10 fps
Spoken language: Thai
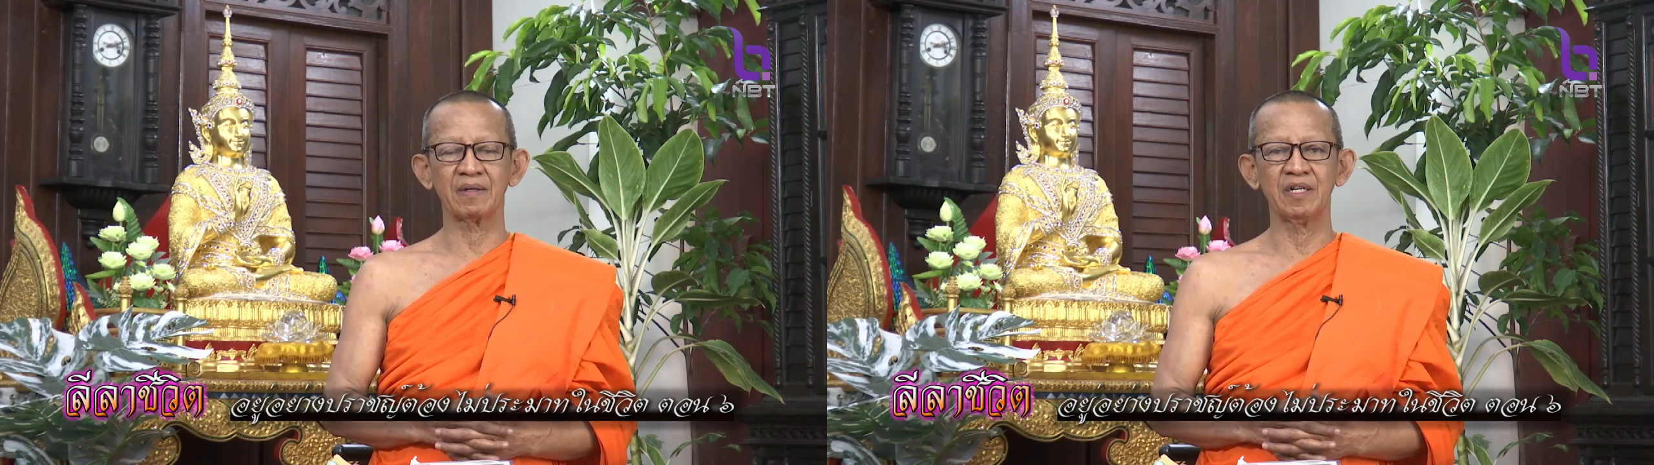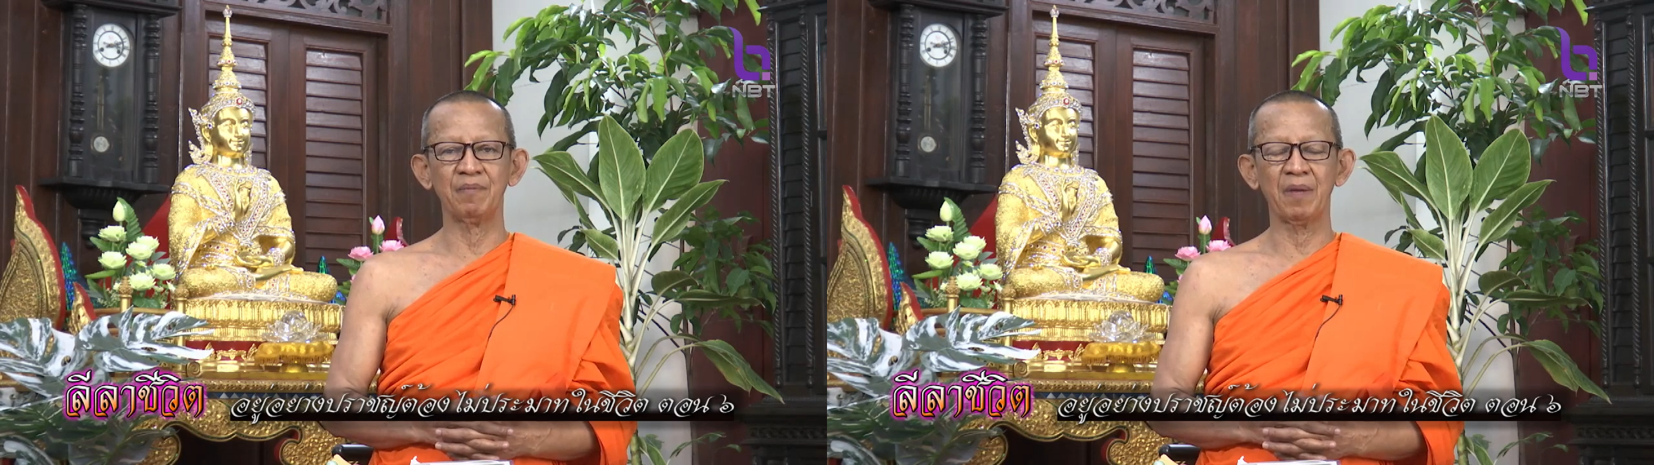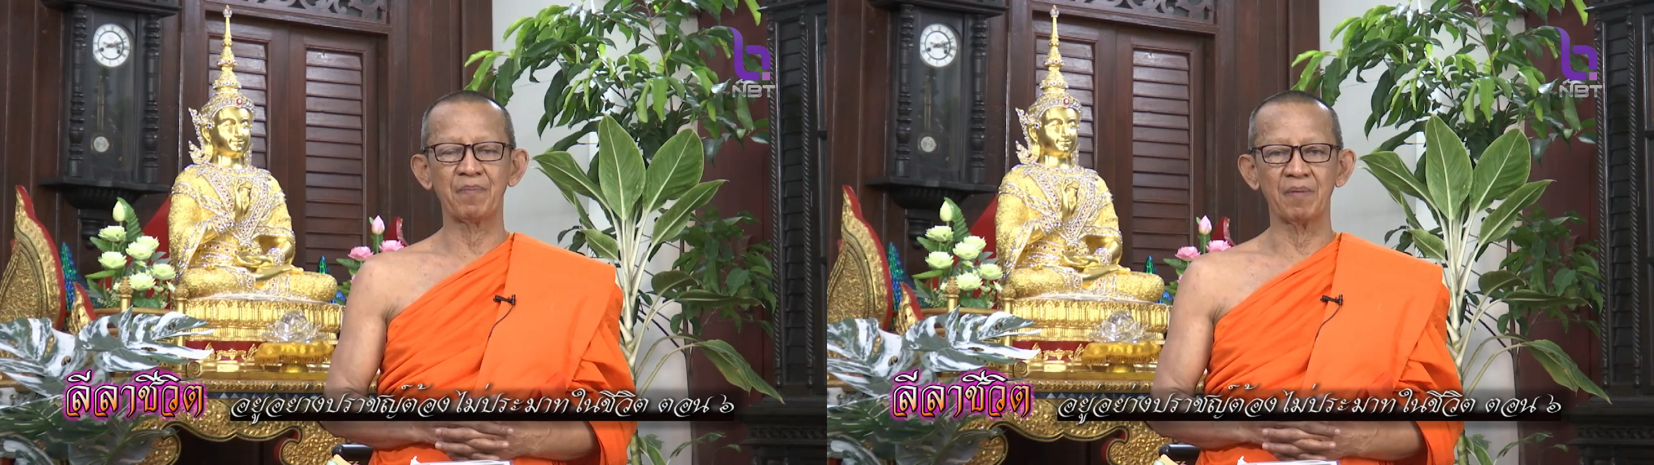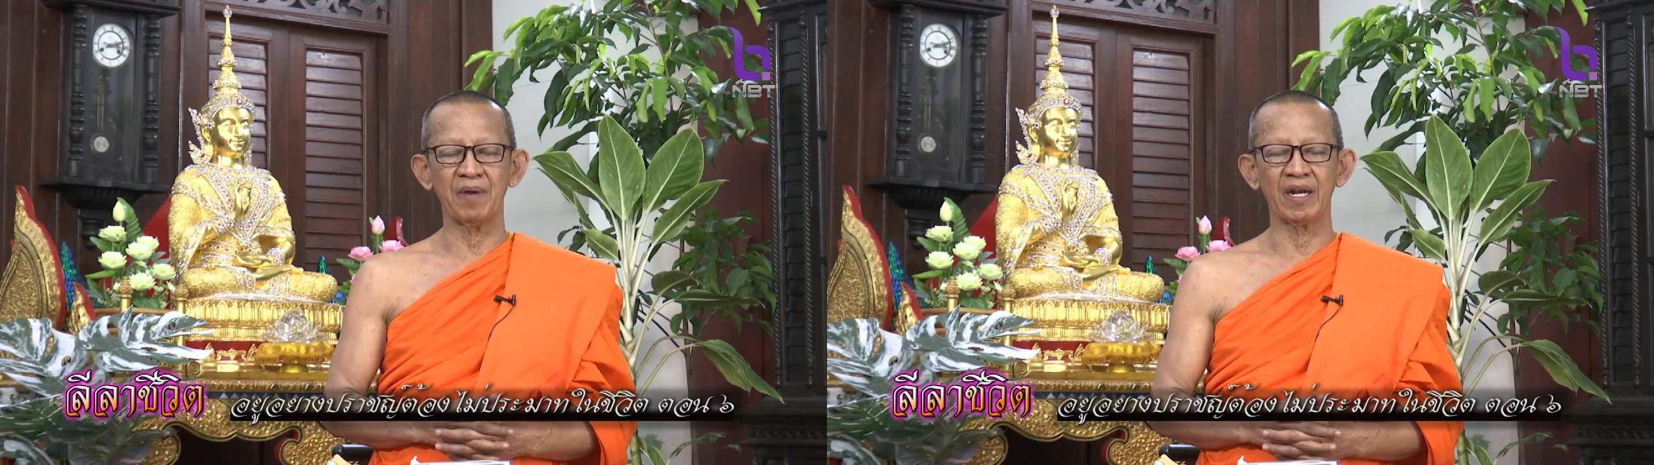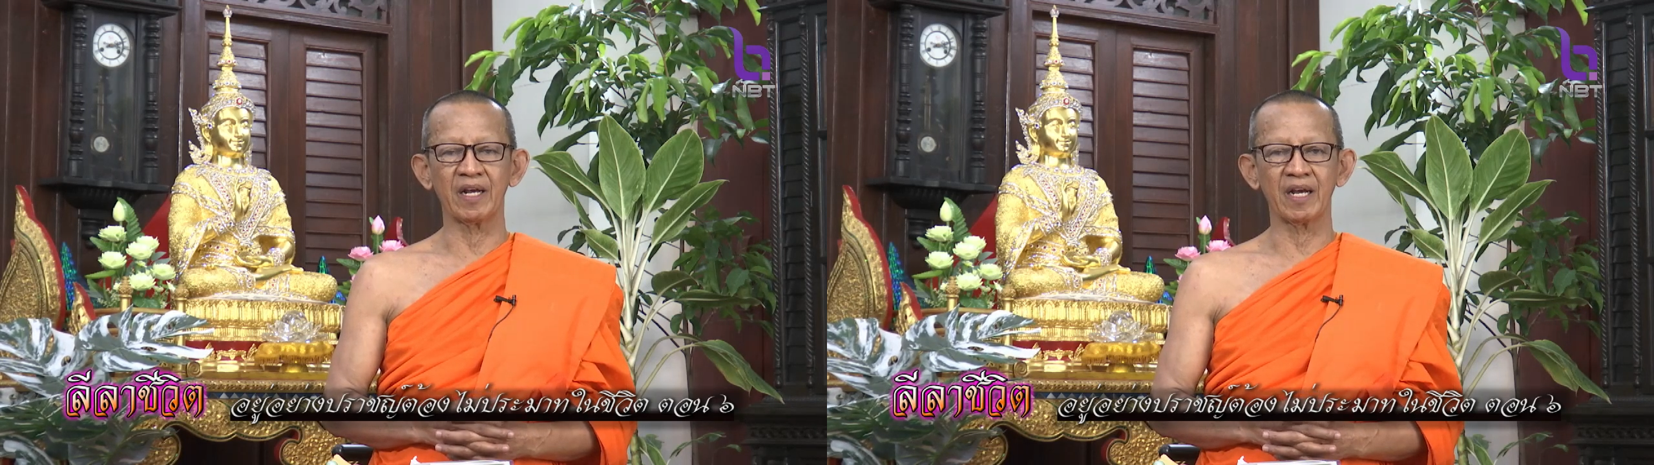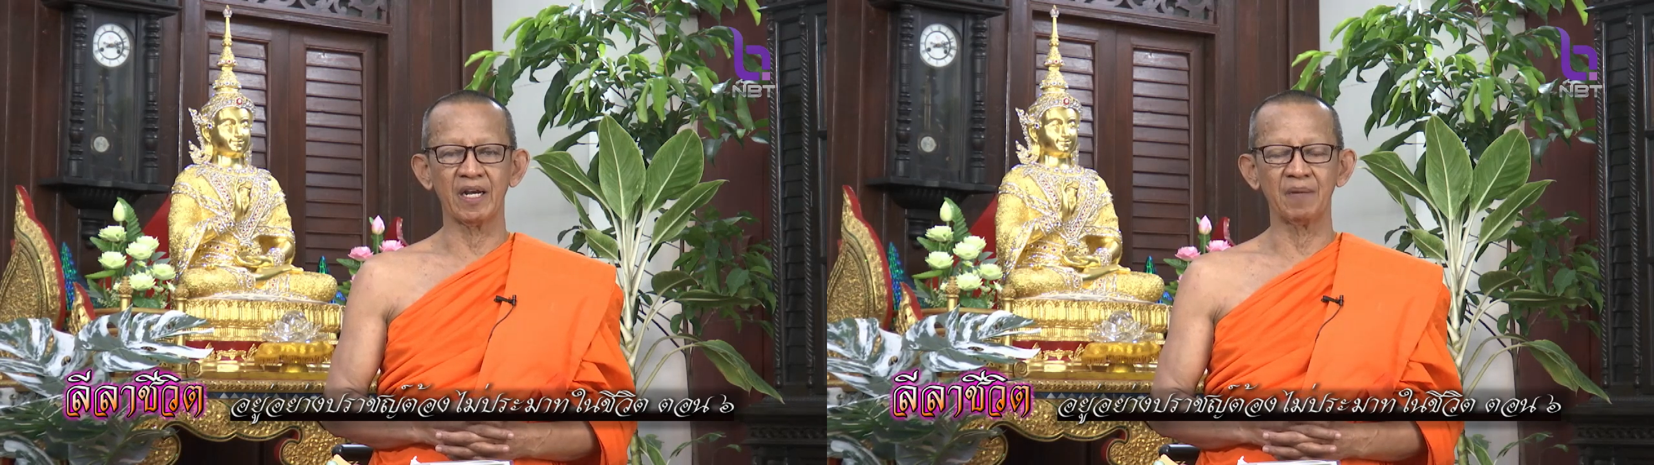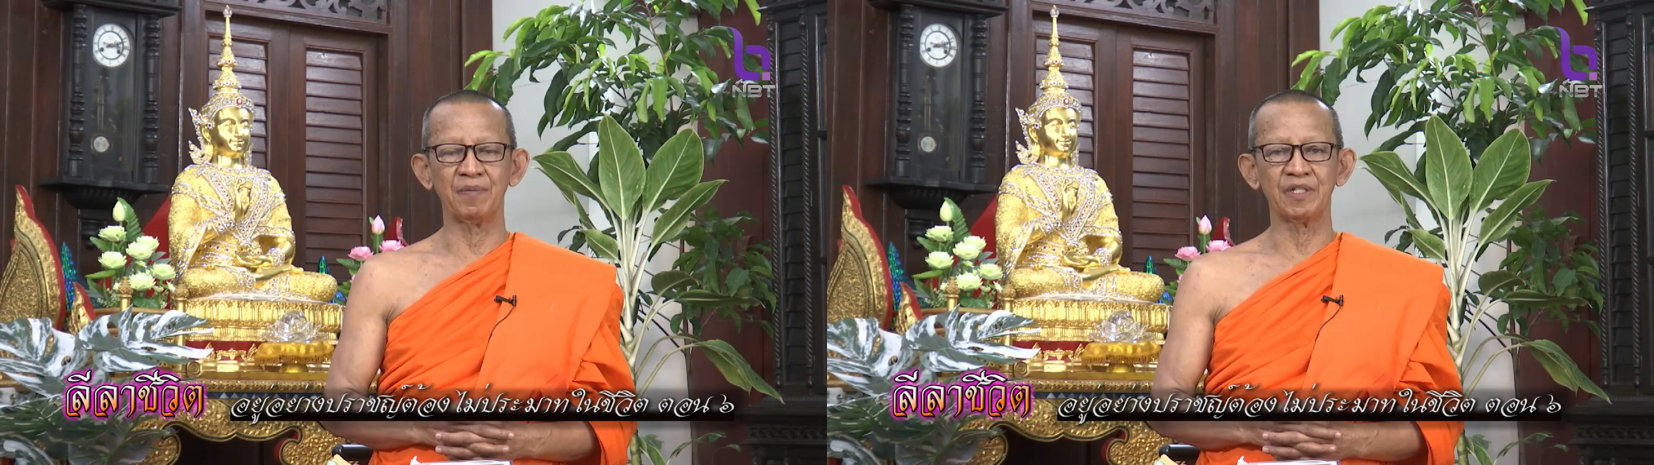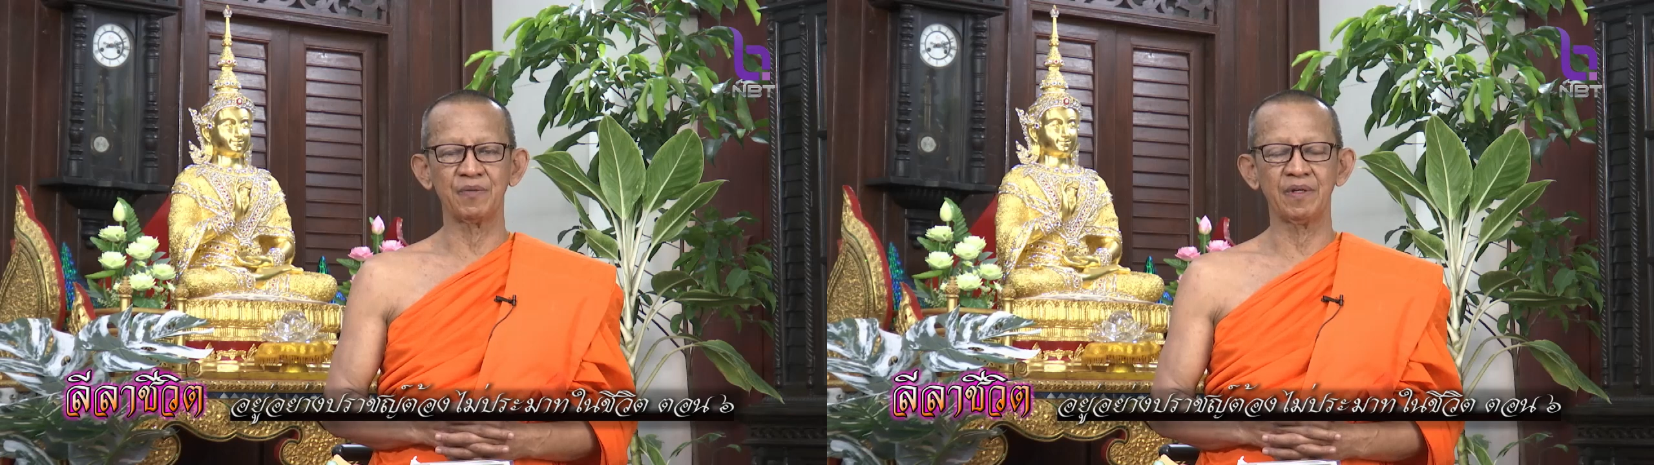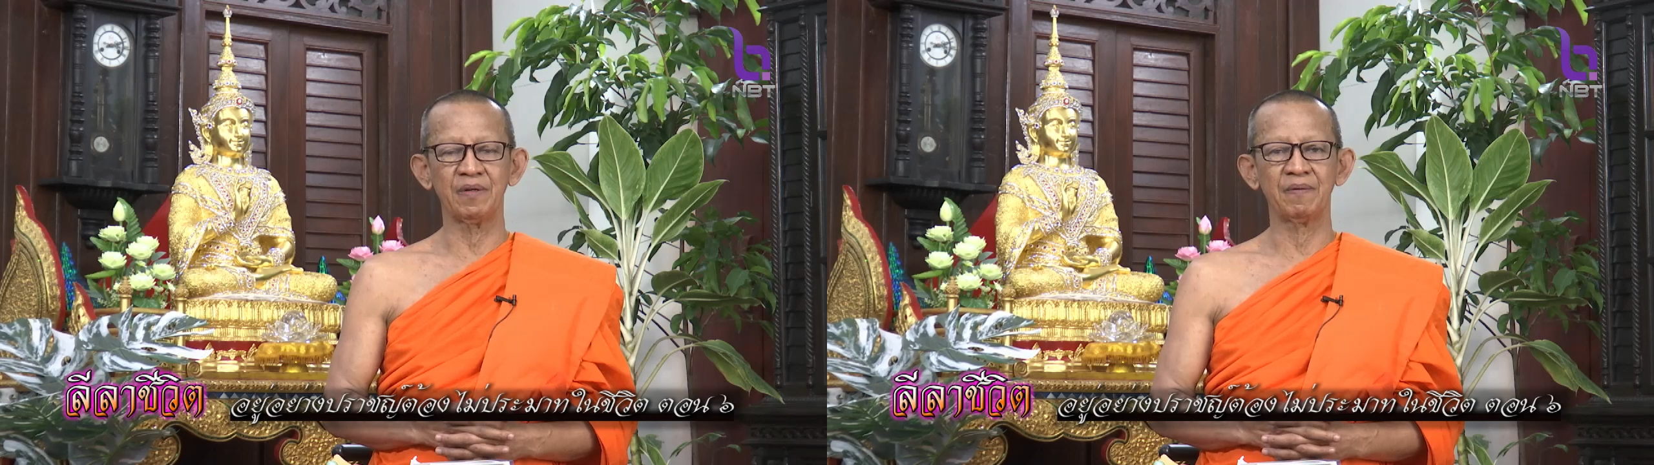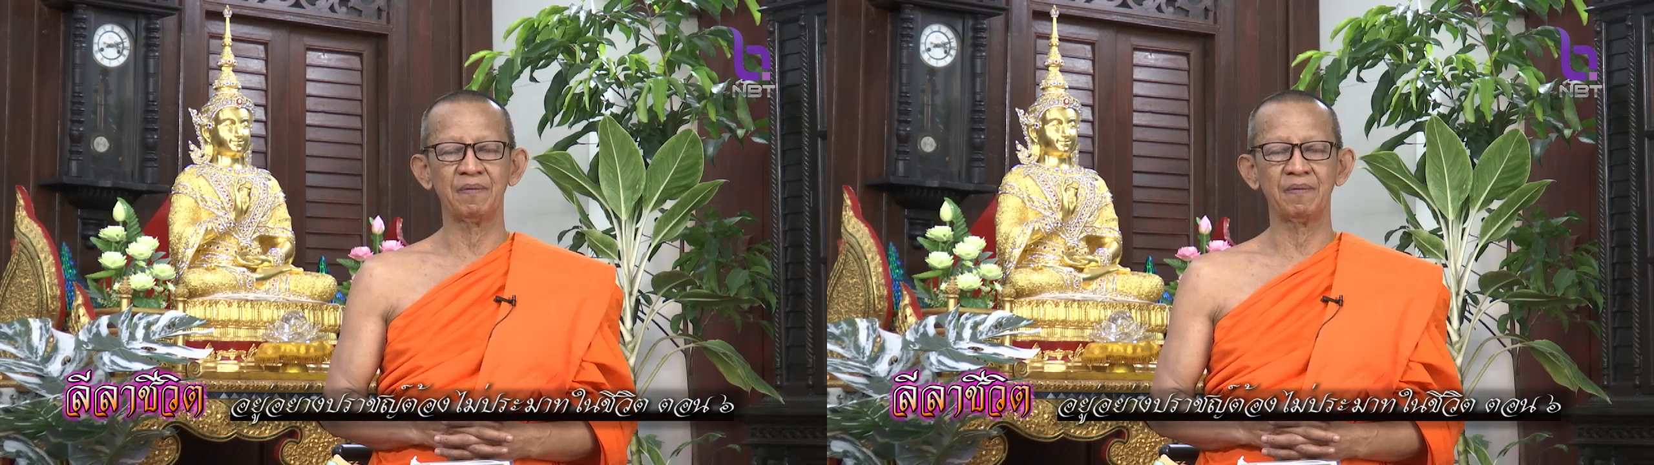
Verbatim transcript: คือไม่ประมาทในการดำเนินชีวิต